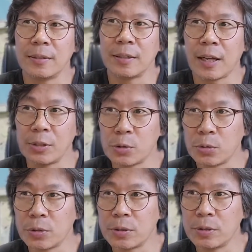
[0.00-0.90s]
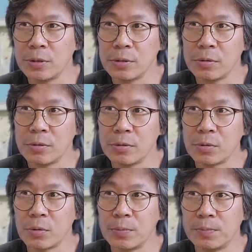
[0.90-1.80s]
한쪽으로는
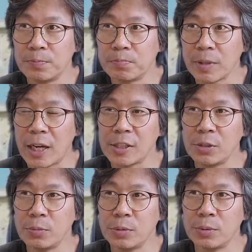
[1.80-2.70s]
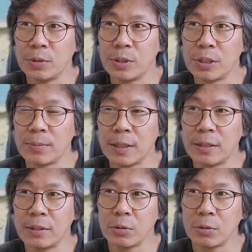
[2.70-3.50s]
좀 아쉬운 부분도 있지만은